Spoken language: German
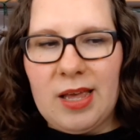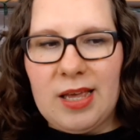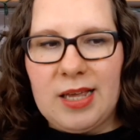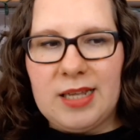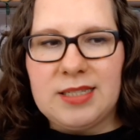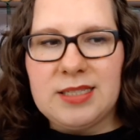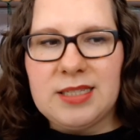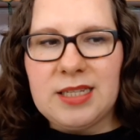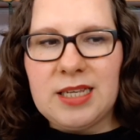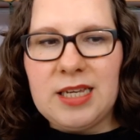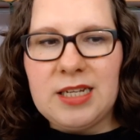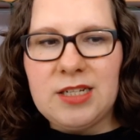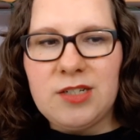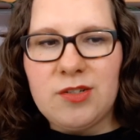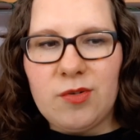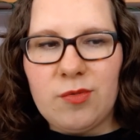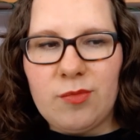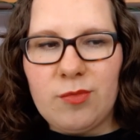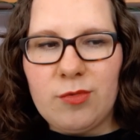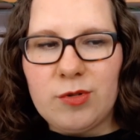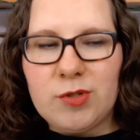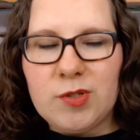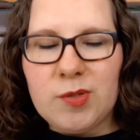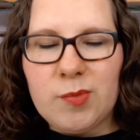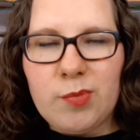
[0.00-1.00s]
Es geht
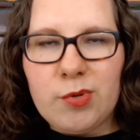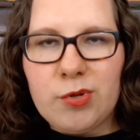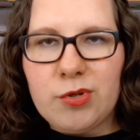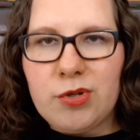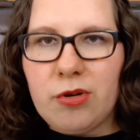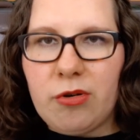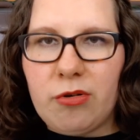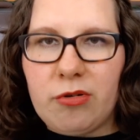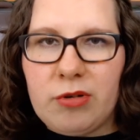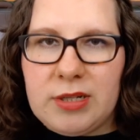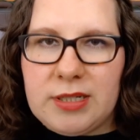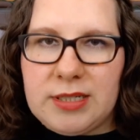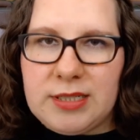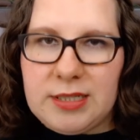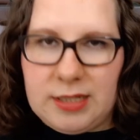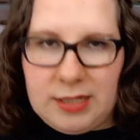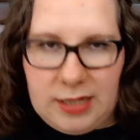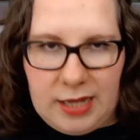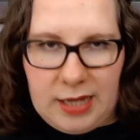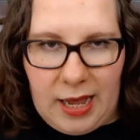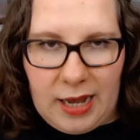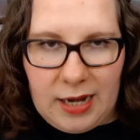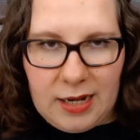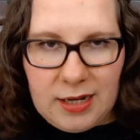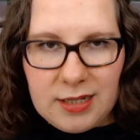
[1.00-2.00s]
um unsere Protagonistin
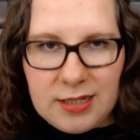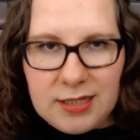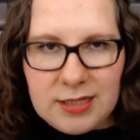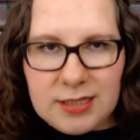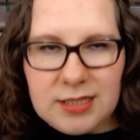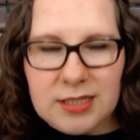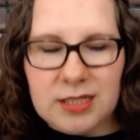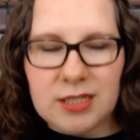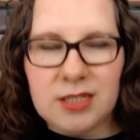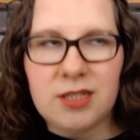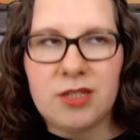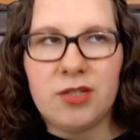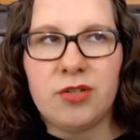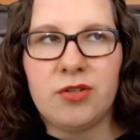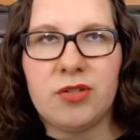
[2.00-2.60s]
Alex